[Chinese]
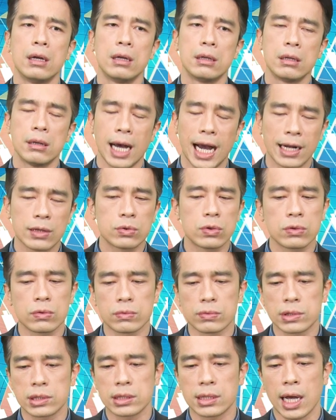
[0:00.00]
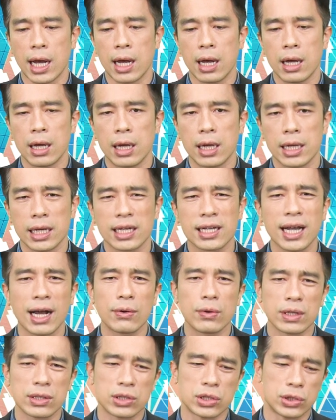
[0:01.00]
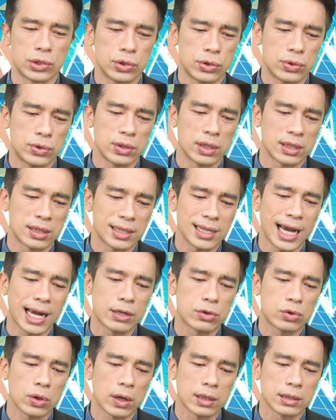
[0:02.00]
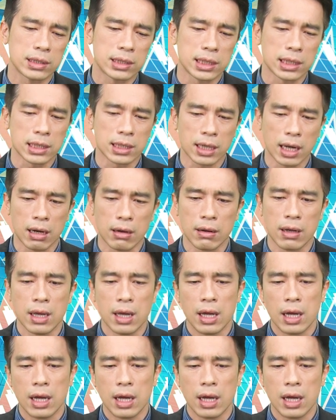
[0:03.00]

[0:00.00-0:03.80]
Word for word: 韩国股市啊应该会持续的再创新高。